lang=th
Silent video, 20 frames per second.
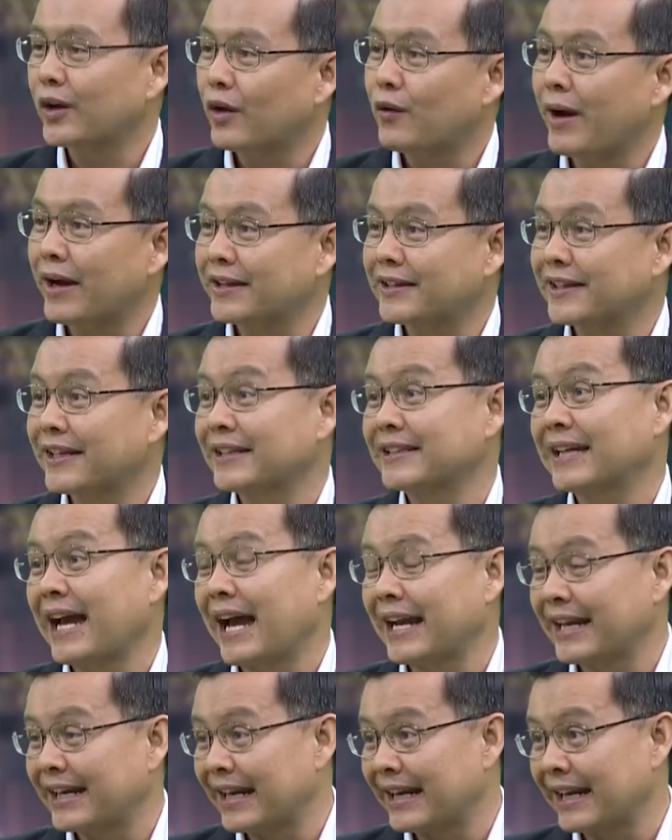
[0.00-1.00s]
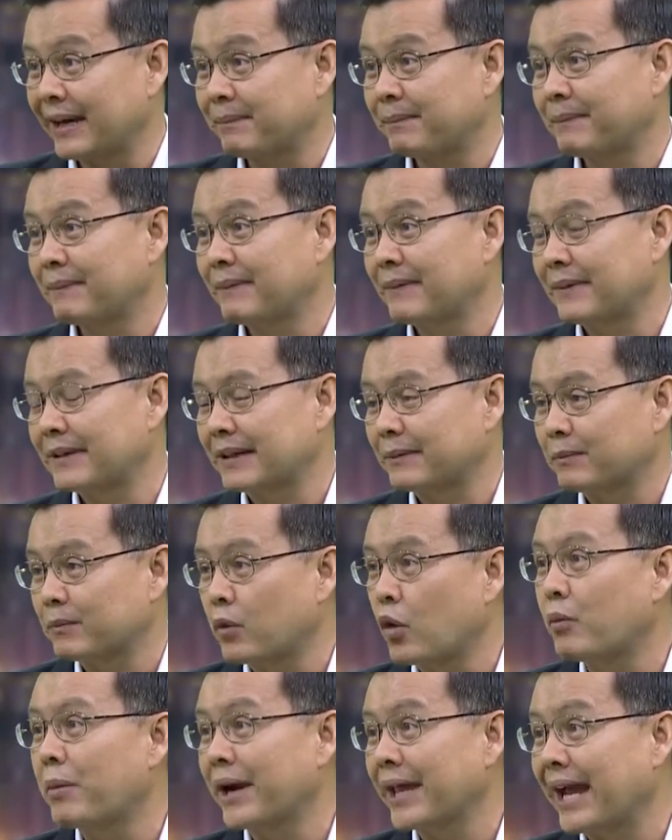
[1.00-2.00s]
อยู่ระหว่างเจรจาในระดับ
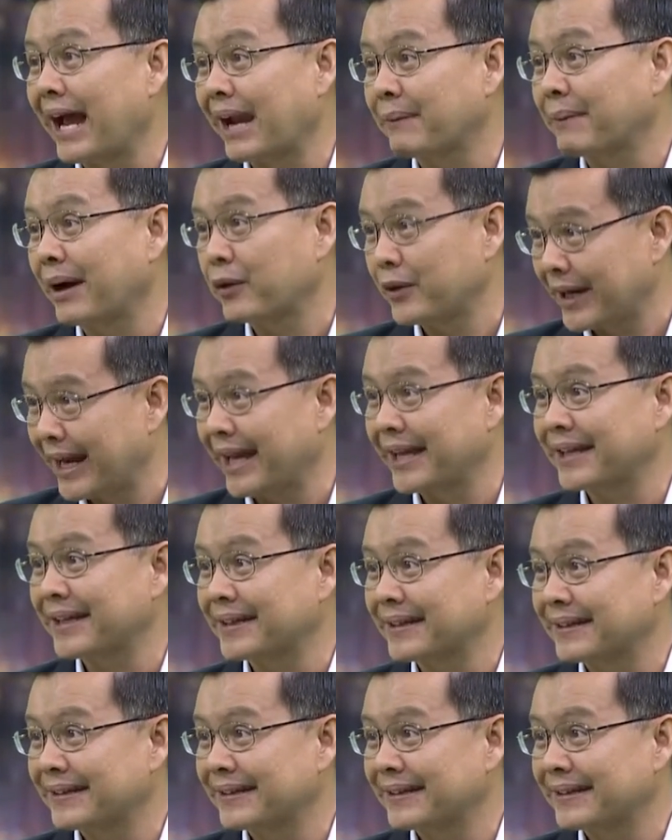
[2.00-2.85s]
ผู้บริหารมหาวิทยาลัย